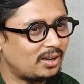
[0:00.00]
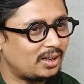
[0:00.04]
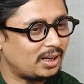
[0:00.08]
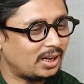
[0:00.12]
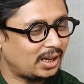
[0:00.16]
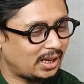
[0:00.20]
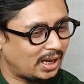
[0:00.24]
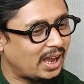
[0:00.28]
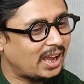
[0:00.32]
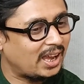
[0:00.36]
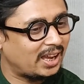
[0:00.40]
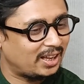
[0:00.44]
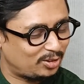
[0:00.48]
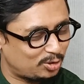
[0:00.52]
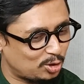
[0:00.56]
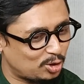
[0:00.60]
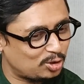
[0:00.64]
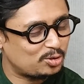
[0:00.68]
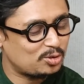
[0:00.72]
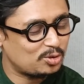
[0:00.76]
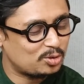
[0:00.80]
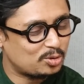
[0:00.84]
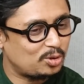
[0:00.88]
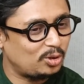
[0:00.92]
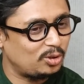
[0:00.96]
হ্যাঁ তছনছ
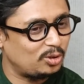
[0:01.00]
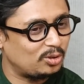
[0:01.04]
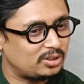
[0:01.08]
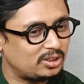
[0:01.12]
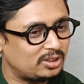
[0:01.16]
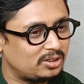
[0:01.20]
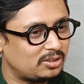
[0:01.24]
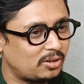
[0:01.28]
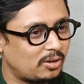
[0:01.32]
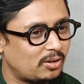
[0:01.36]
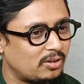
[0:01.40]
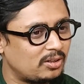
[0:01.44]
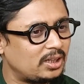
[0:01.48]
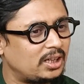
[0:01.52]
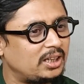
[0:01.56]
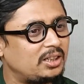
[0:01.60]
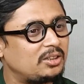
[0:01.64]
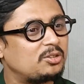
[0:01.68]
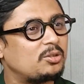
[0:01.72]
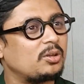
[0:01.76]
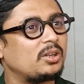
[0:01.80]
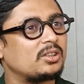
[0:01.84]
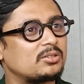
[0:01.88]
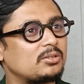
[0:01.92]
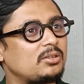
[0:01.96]
করলো কিন্তু অনলাইনে তো
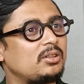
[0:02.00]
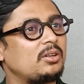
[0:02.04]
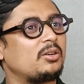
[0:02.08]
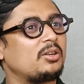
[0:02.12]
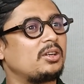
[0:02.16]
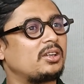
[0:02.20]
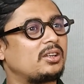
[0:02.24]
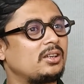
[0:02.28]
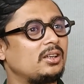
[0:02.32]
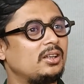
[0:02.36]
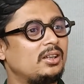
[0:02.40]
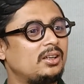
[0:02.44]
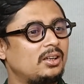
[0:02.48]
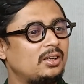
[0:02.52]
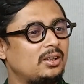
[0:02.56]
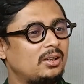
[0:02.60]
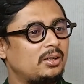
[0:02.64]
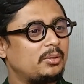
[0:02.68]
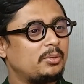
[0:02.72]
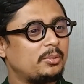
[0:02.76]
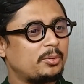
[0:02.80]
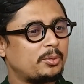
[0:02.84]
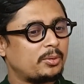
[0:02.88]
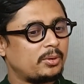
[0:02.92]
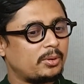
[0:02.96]
আসলে অনেক
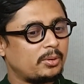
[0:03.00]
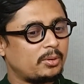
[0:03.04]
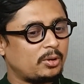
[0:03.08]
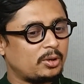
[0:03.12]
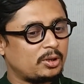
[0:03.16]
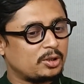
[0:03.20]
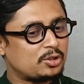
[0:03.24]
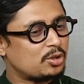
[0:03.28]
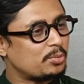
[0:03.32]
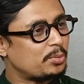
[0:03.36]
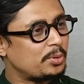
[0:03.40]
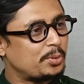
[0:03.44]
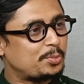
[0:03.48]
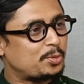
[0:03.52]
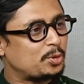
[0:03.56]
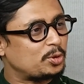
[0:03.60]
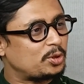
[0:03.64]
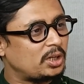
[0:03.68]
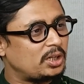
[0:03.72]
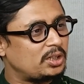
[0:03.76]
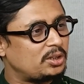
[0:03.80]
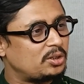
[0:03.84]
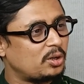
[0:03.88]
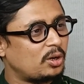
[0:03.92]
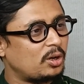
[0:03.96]
অনেক সময়
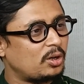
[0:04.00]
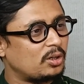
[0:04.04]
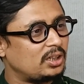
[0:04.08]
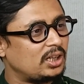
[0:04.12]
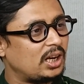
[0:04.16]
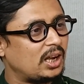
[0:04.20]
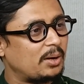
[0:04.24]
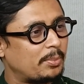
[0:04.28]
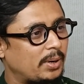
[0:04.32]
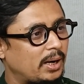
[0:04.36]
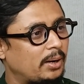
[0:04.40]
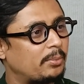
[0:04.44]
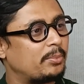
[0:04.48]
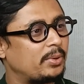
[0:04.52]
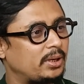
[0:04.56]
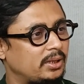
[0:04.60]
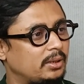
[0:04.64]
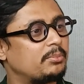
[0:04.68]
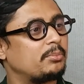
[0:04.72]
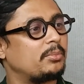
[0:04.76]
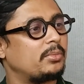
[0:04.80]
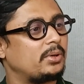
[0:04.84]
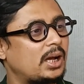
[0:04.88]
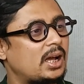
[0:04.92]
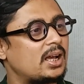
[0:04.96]
প্রতারিত হন না বা মানে
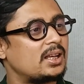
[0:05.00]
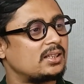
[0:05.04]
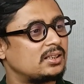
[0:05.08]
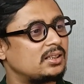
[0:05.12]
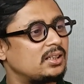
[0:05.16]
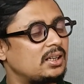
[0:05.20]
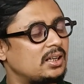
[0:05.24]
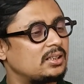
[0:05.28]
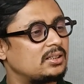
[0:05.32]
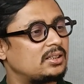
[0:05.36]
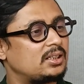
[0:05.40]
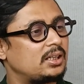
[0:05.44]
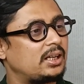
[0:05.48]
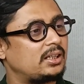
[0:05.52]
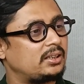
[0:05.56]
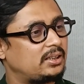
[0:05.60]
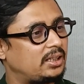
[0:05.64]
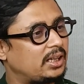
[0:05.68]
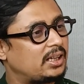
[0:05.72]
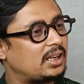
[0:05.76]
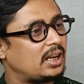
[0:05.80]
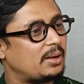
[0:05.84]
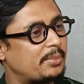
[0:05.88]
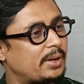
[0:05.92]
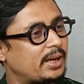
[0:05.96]
আসে না যে
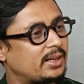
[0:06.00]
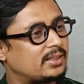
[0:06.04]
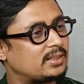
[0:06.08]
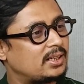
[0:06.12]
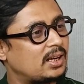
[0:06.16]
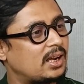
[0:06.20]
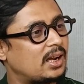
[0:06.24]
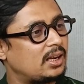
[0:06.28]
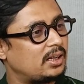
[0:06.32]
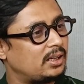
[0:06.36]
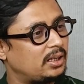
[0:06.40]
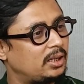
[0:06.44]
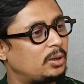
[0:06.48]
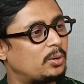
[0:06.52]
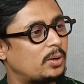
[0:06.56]
দেখলাম একটা এলো